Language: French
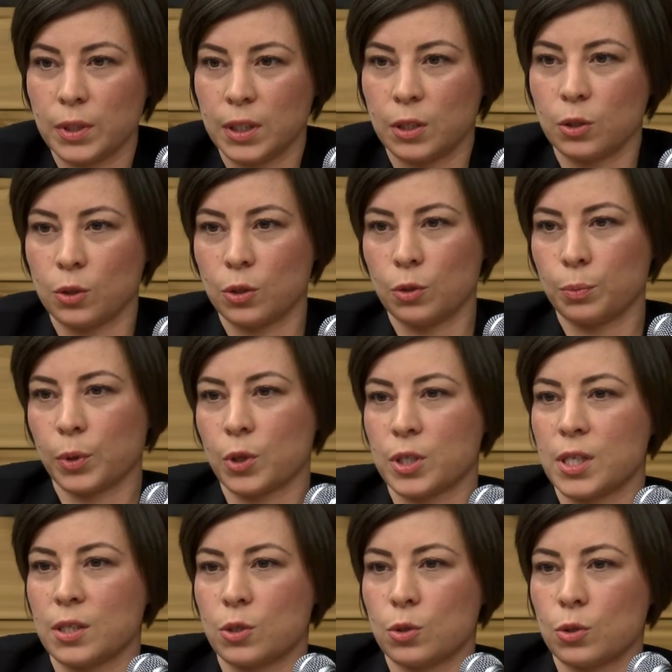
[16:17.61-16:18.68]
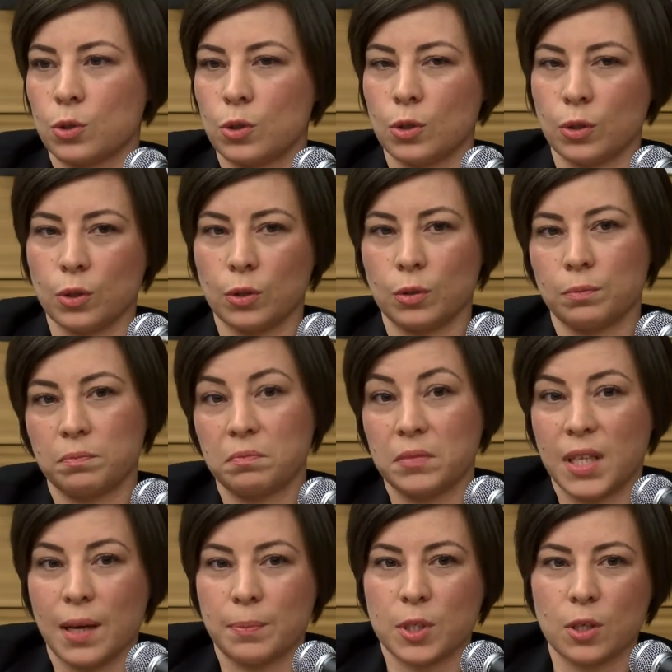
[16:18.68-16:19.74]
et le processus
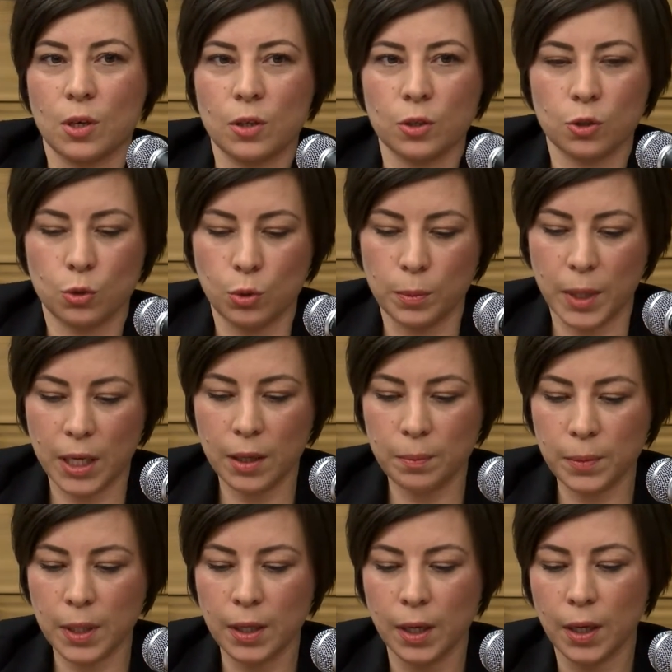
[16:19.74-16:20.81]
d'absence lui-même,